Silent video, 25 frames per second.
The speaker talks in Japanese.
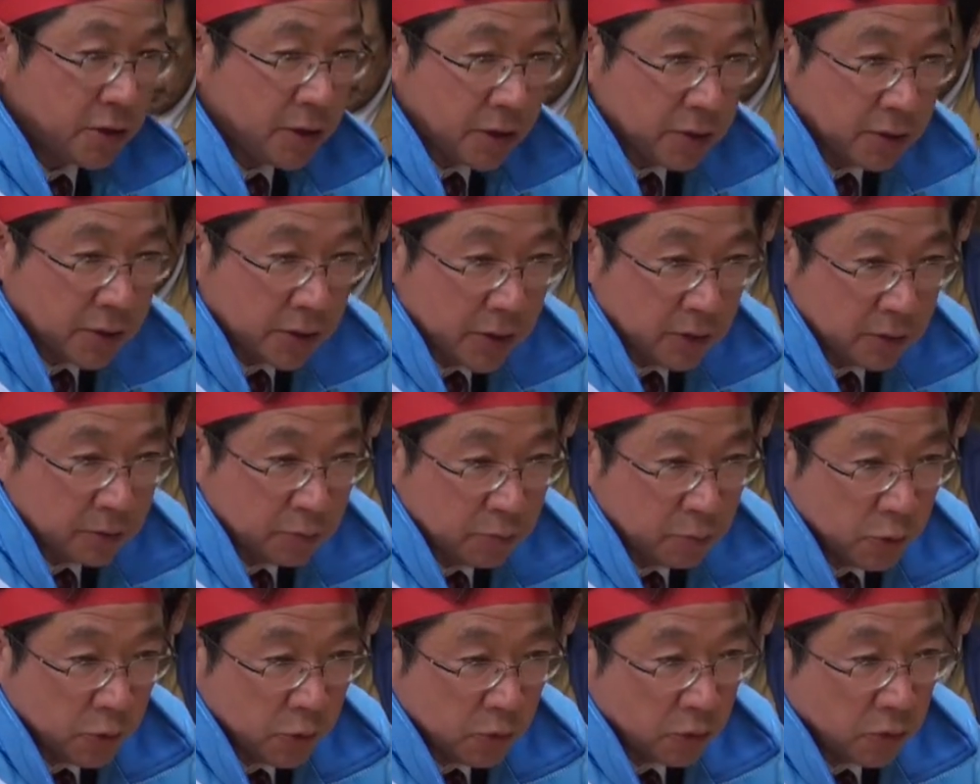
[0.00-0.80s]
治携わ
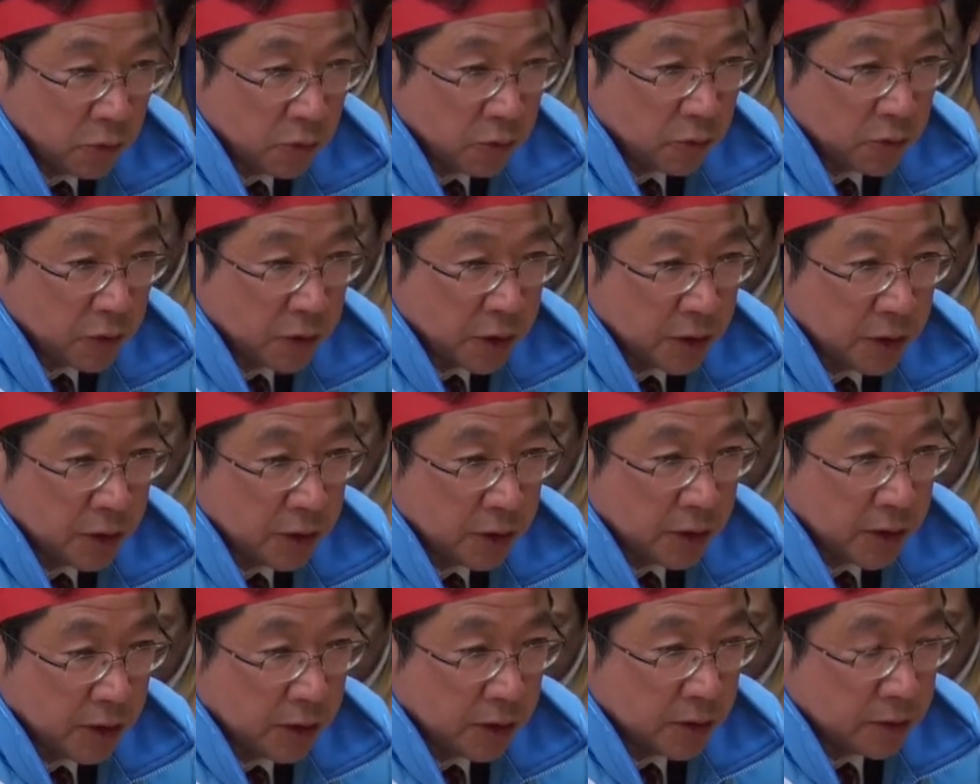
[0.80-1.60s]
る者の責
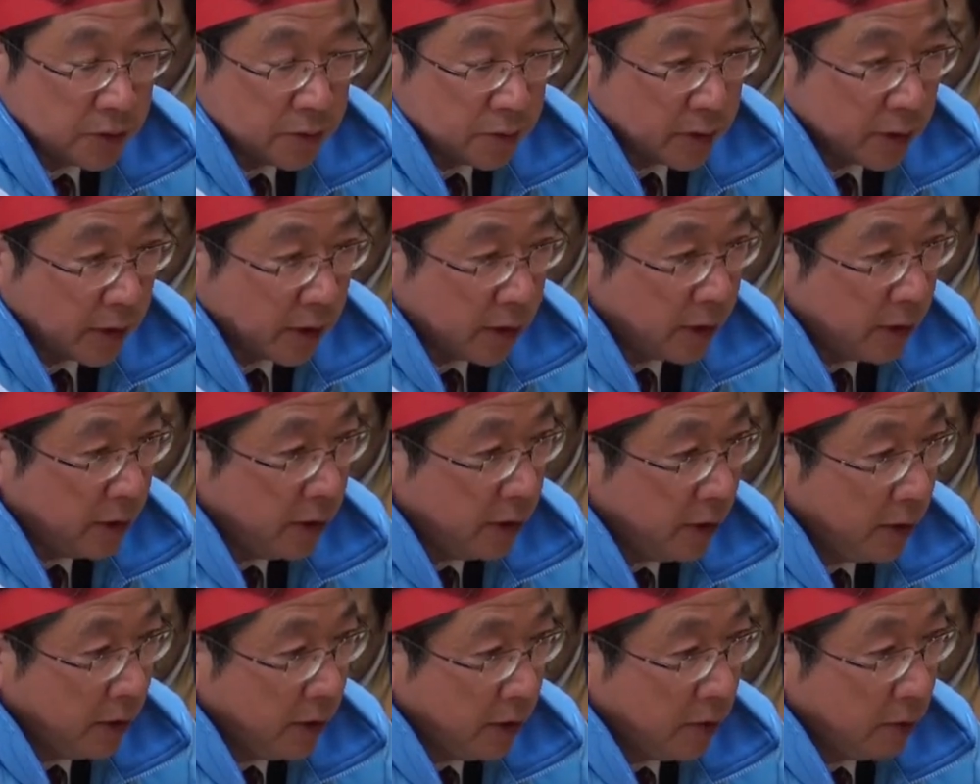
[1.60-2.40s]
任なんですが
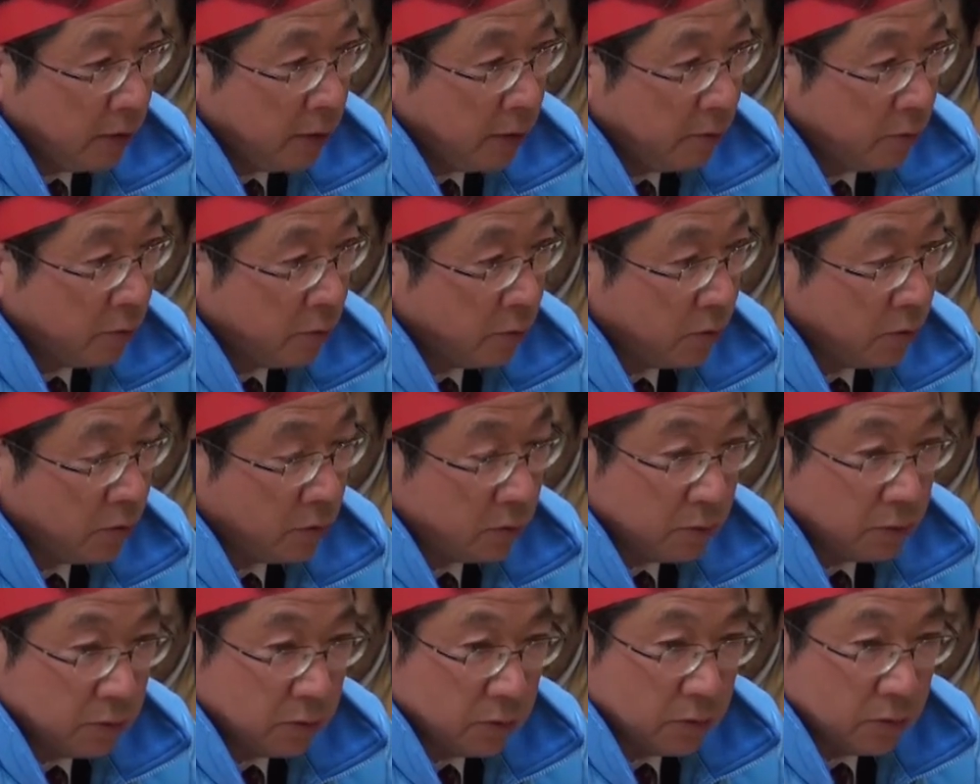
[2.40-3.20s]
で
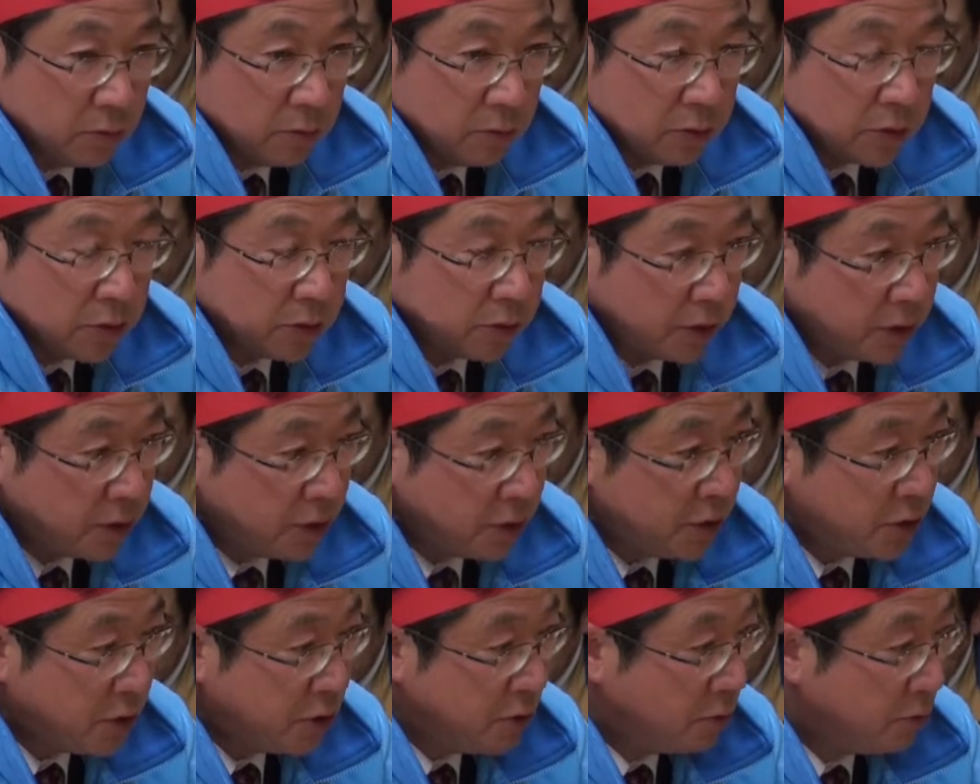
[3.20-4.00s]
も実は
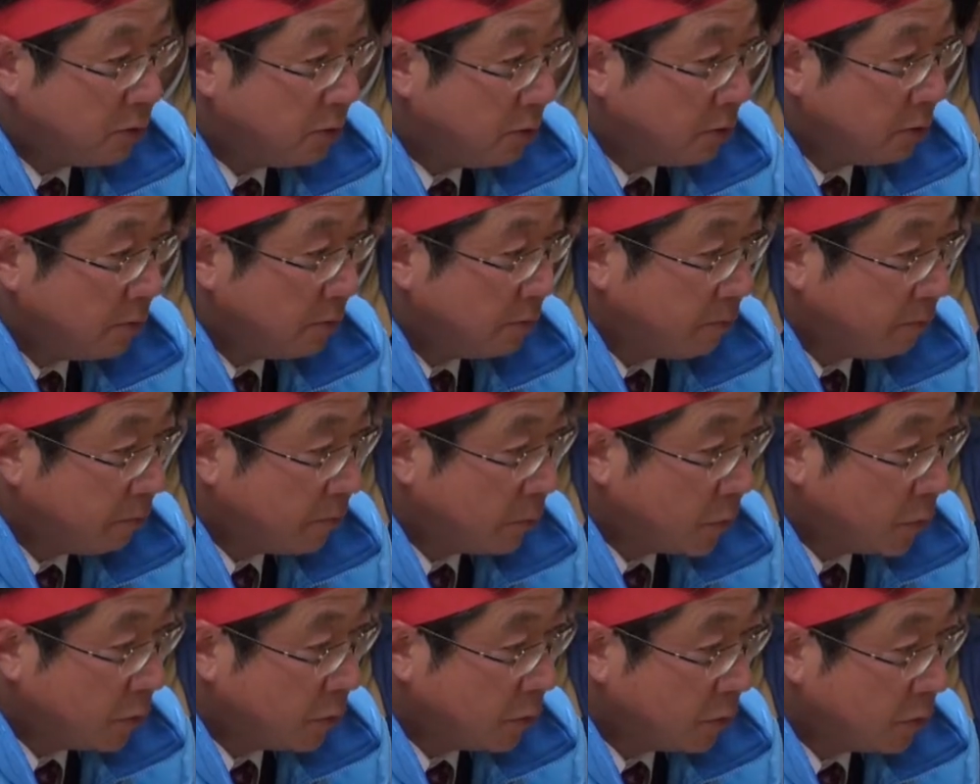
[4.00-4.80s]
維新の
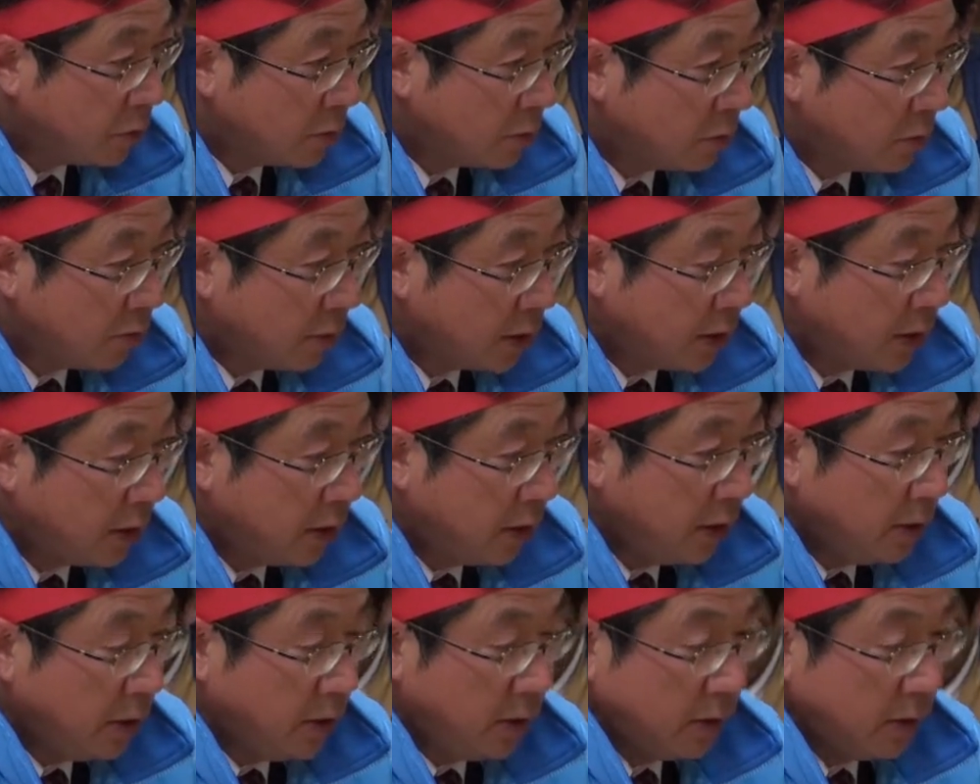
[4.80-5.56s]
党っていうのは